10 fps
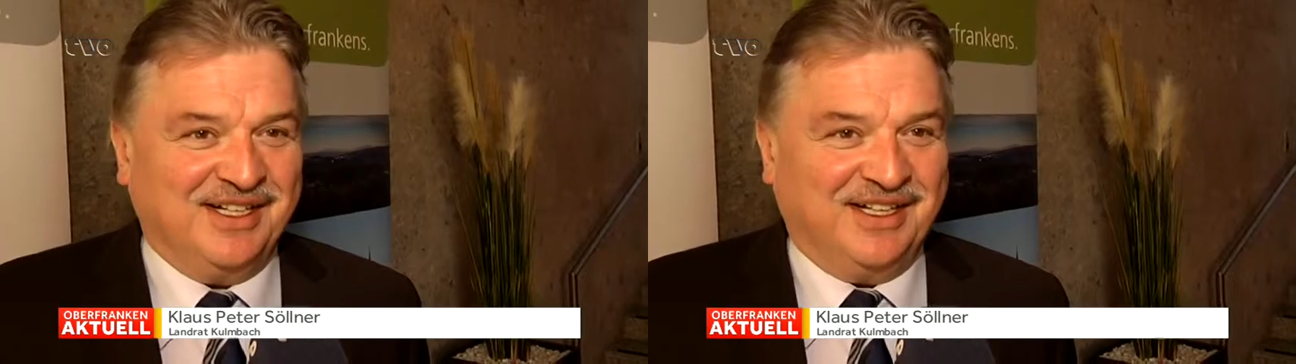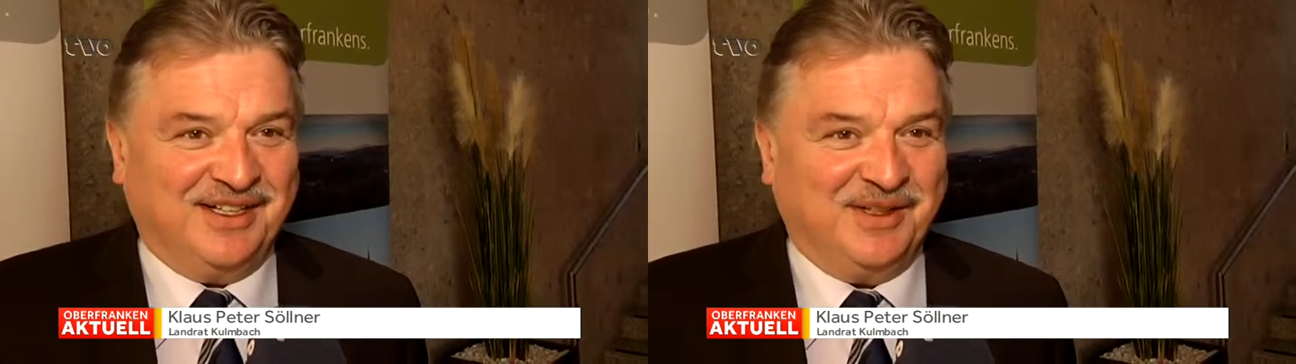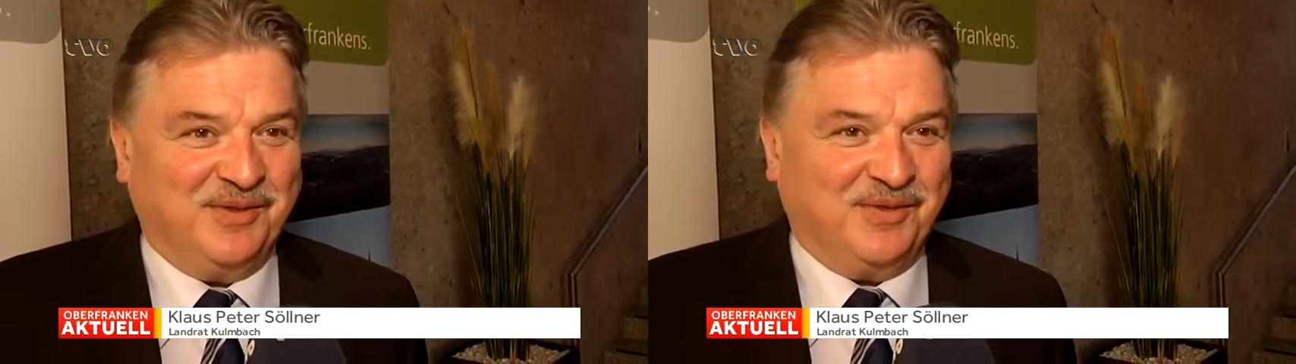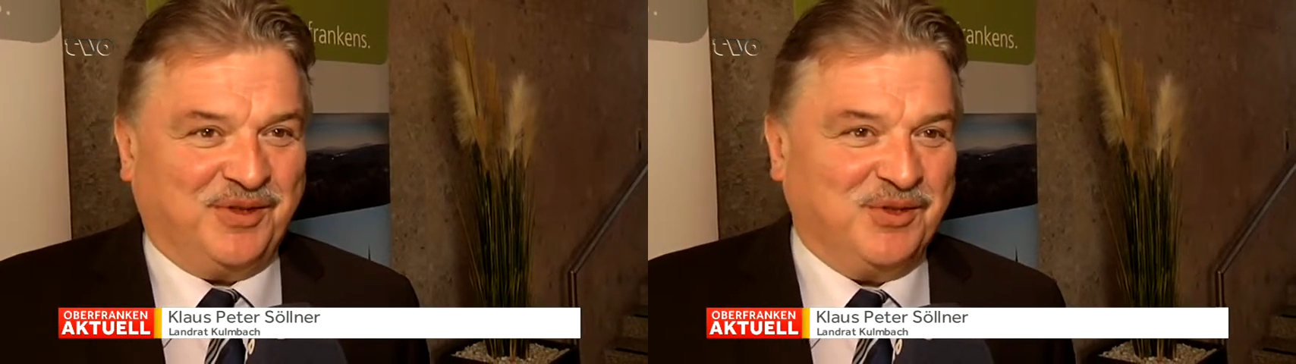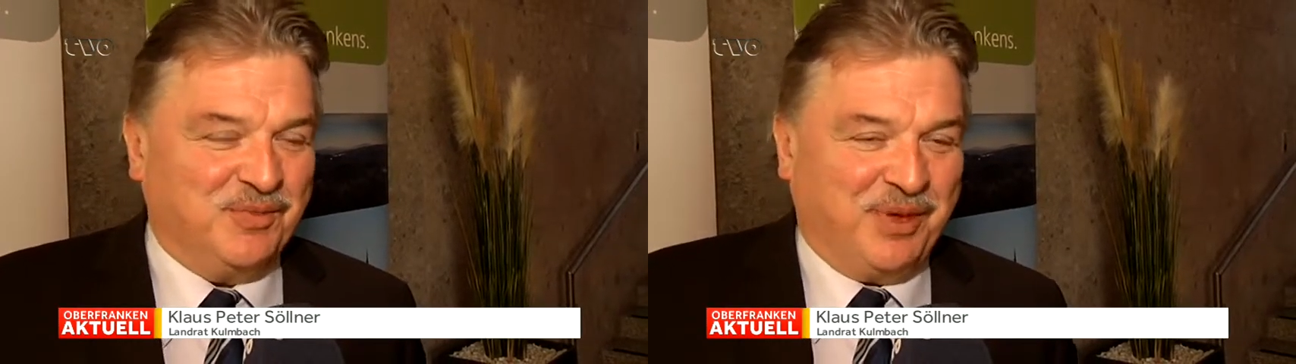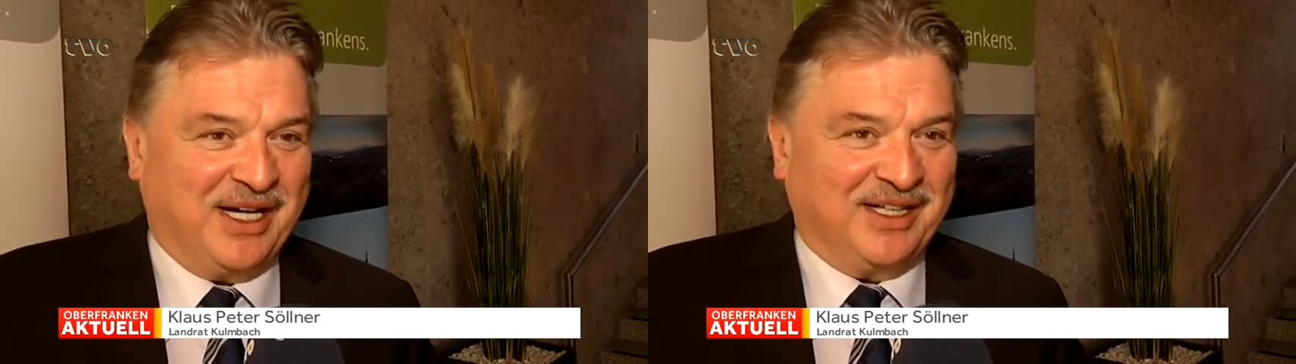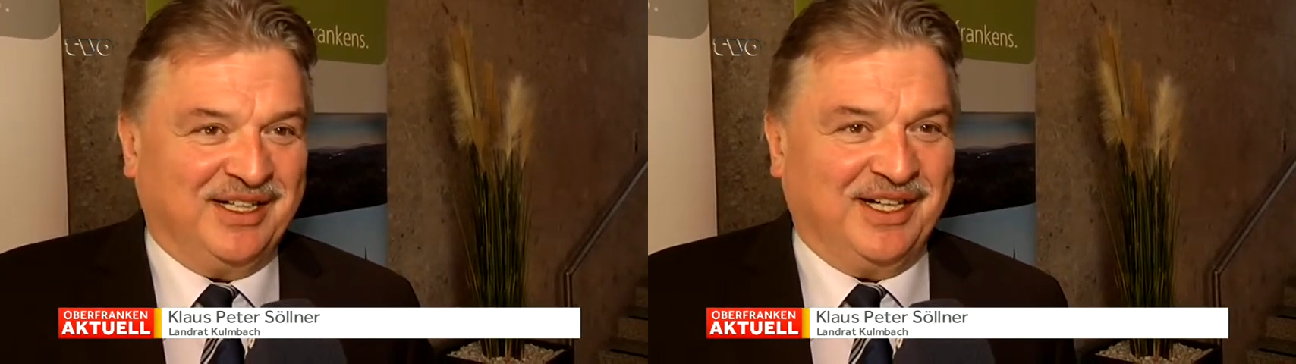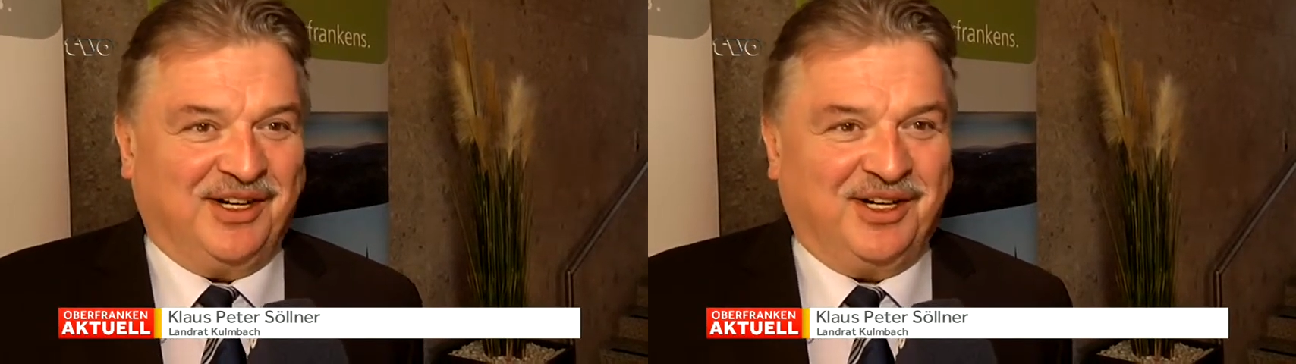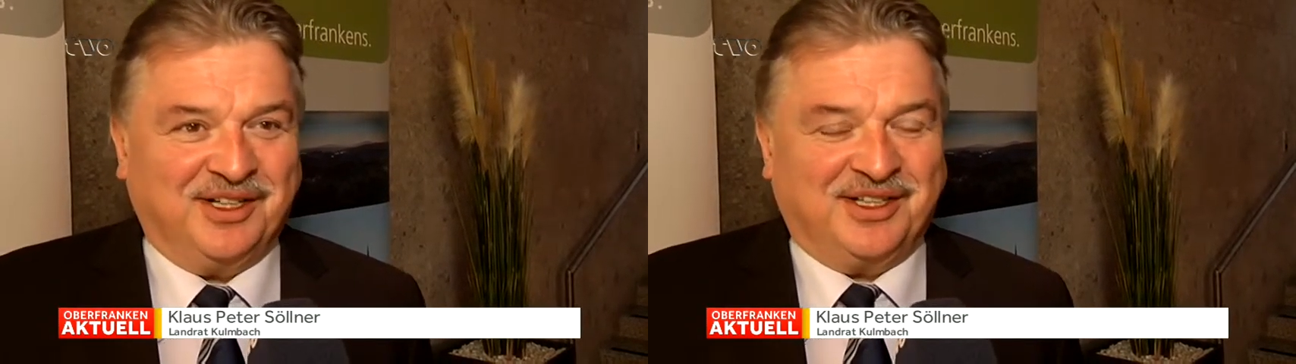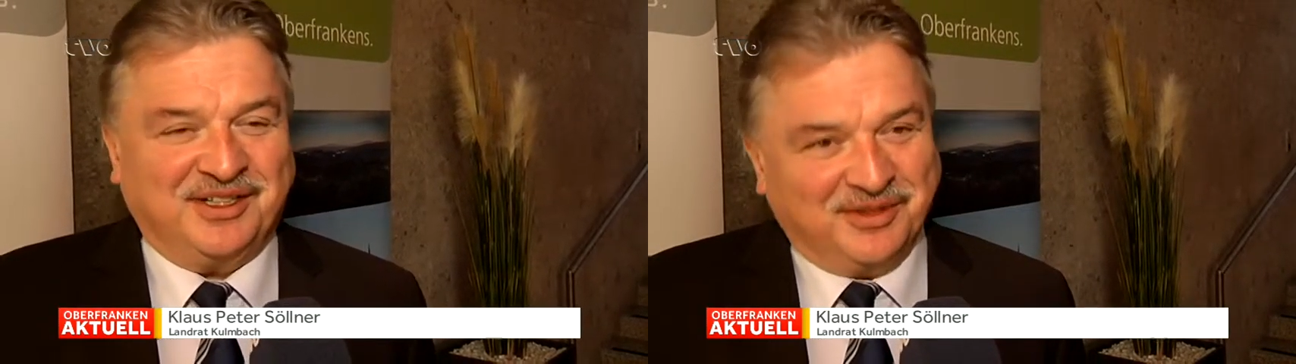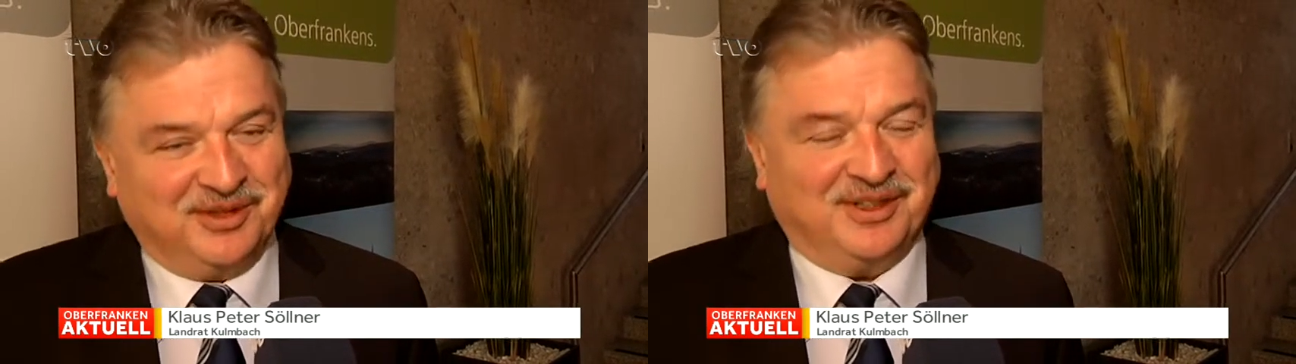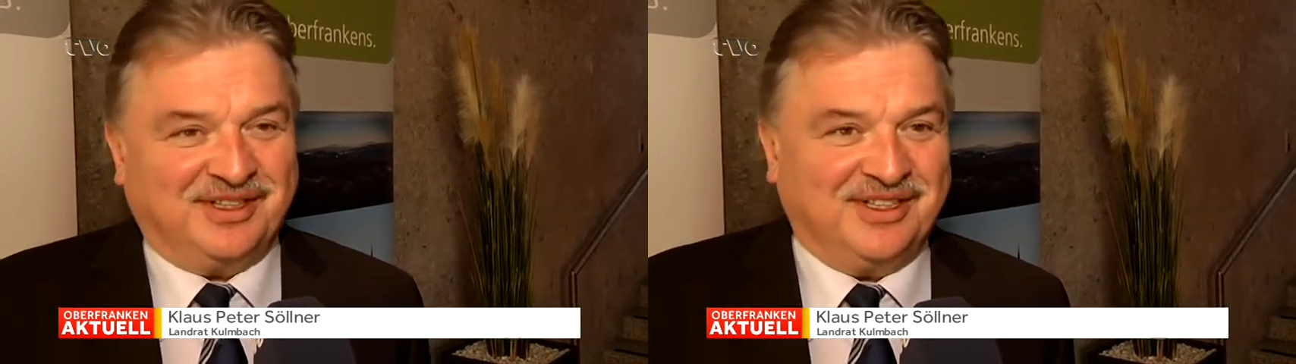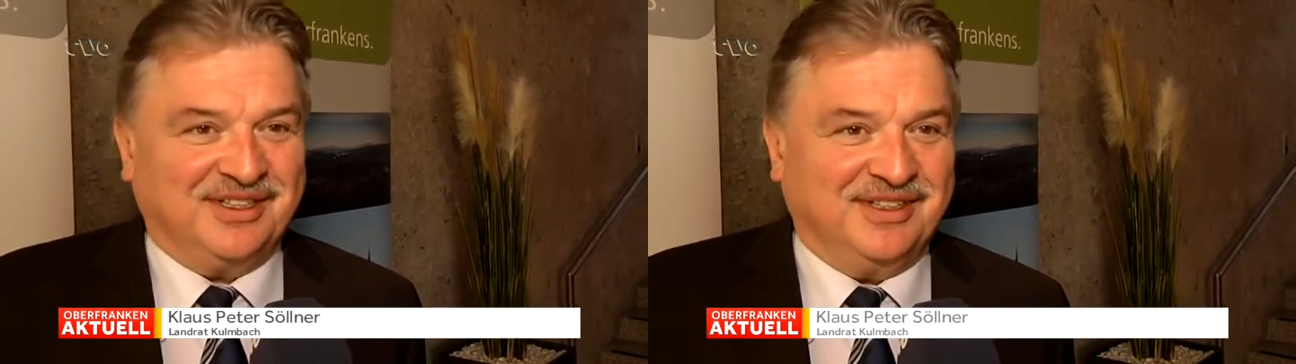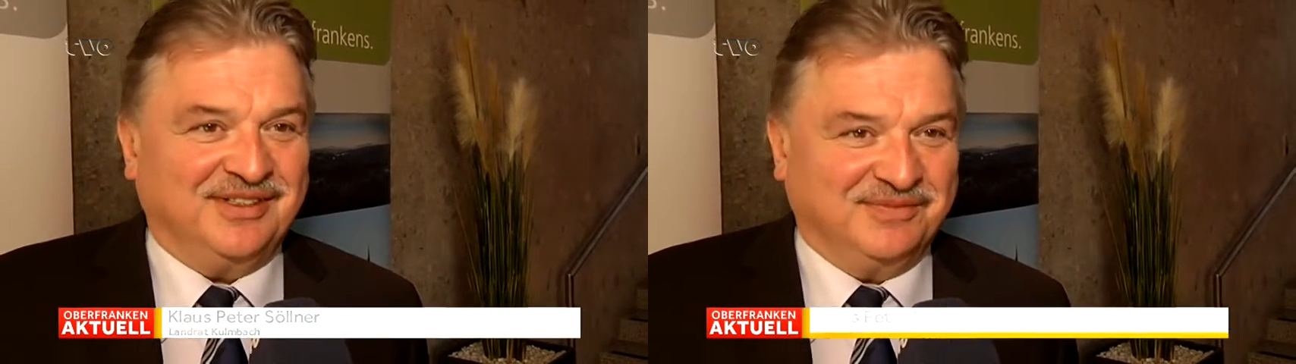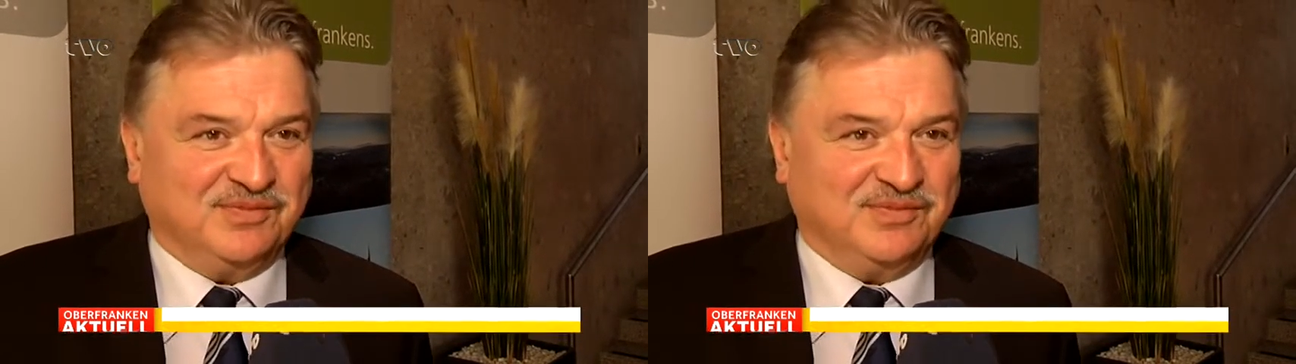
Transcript: äh, zupackende Art und äh,